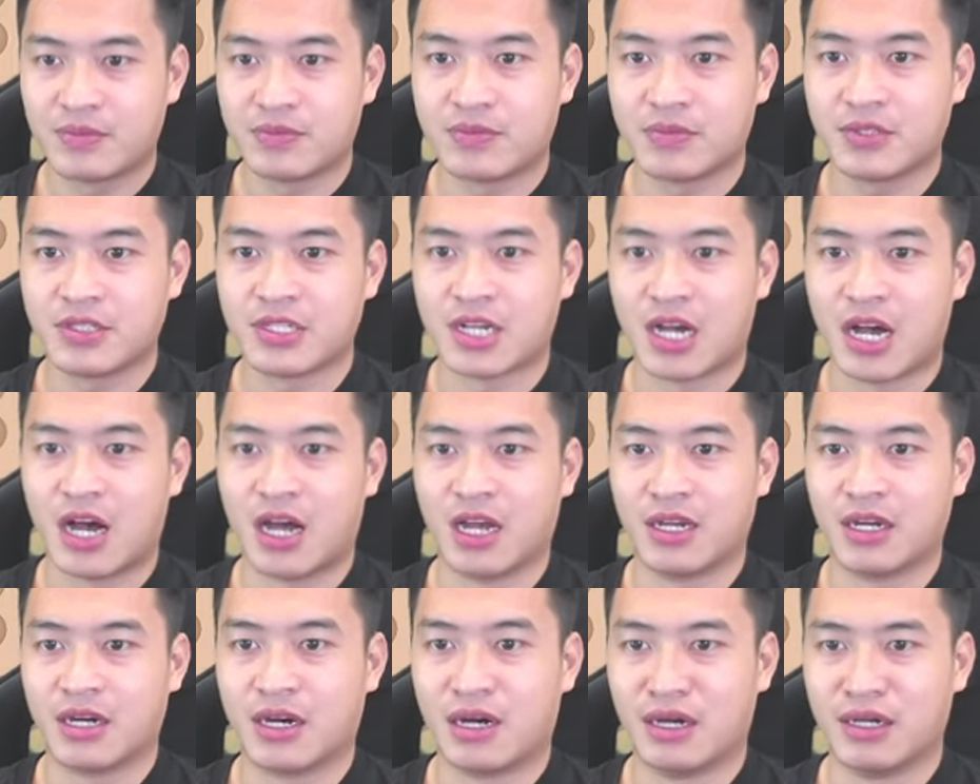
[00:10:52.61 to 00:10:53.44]

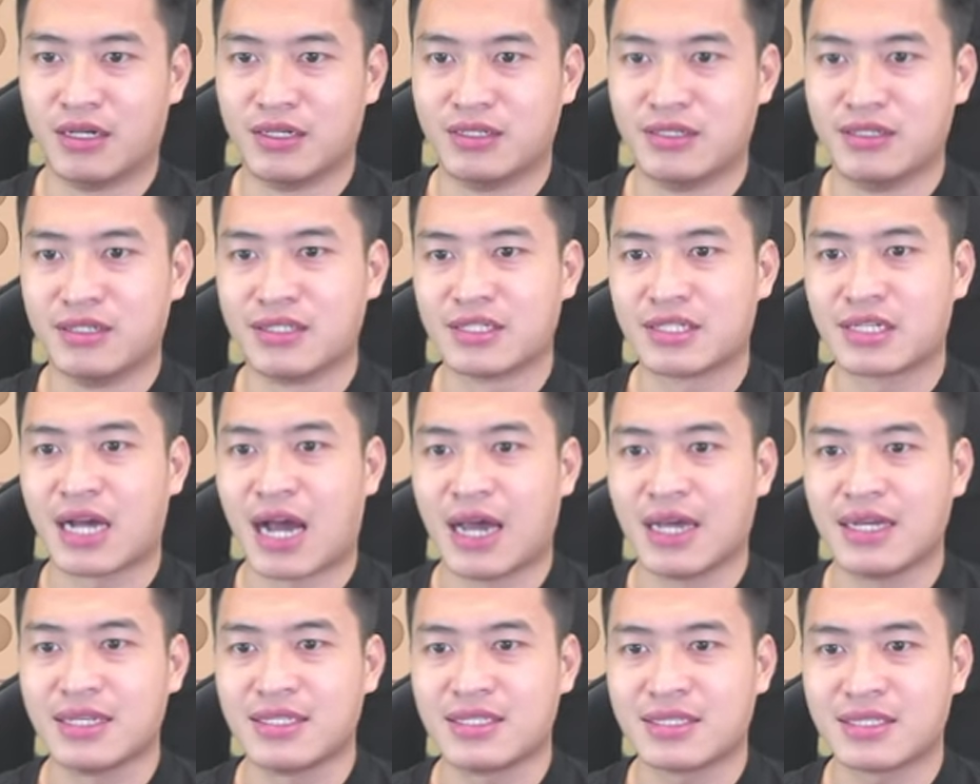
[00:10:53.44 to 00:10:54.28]
Trời ơi,
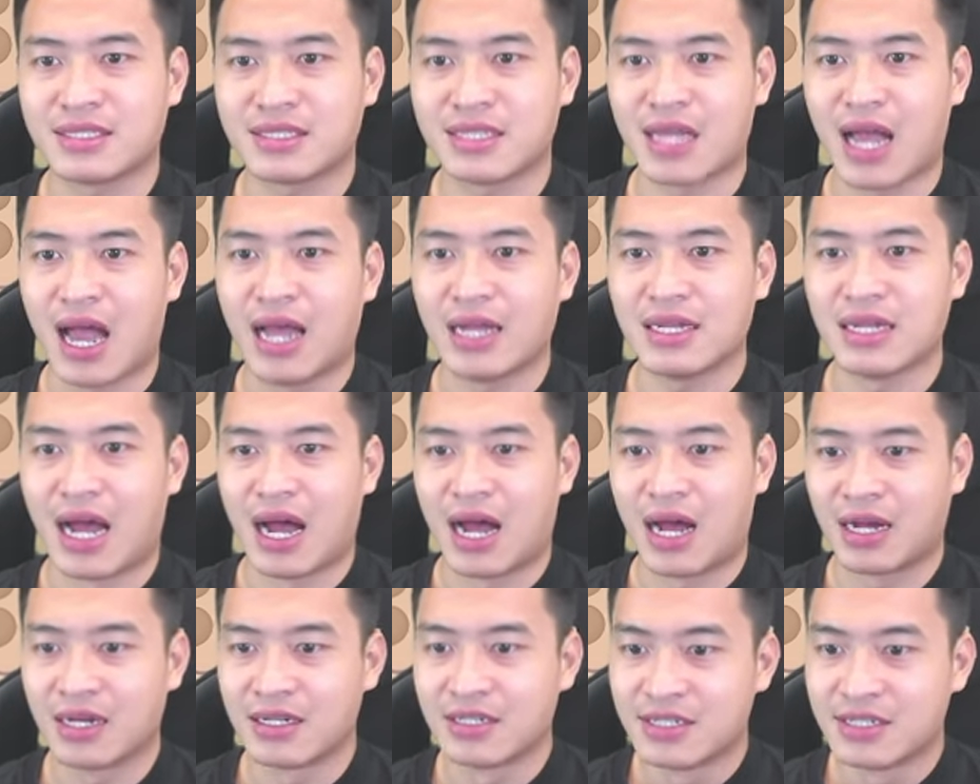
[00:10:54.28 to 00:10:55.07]
cái tay nhở.